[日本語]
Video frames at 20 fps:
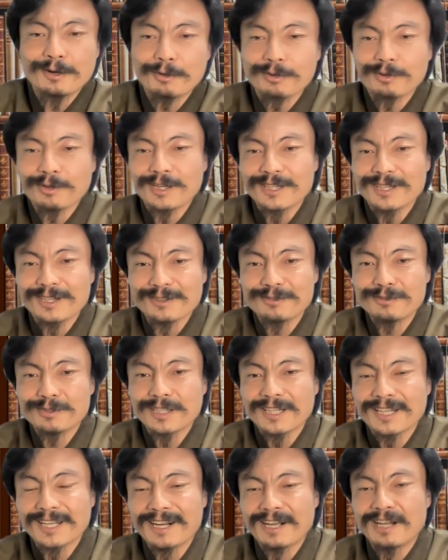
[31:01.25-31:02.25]
ローンとかで組ん
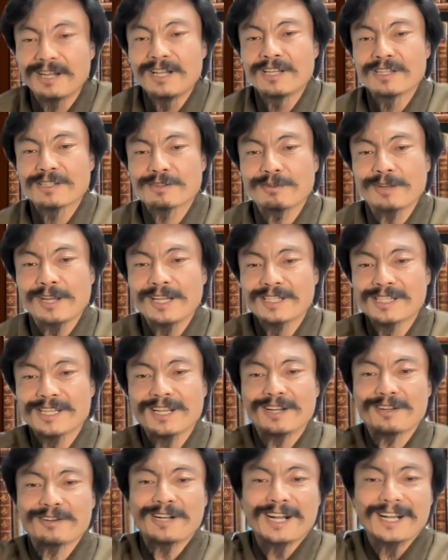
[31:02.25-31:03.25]
でたら、その返
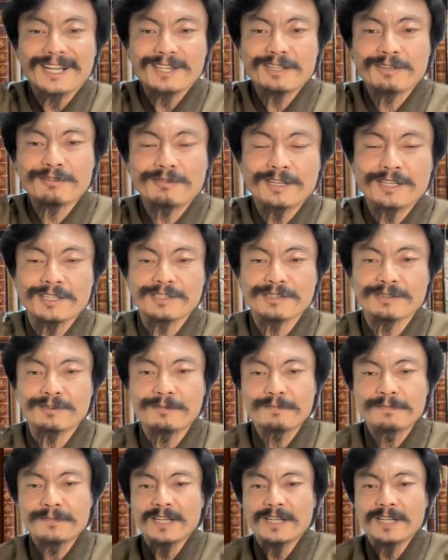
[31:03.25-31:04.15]
済額上がってけです。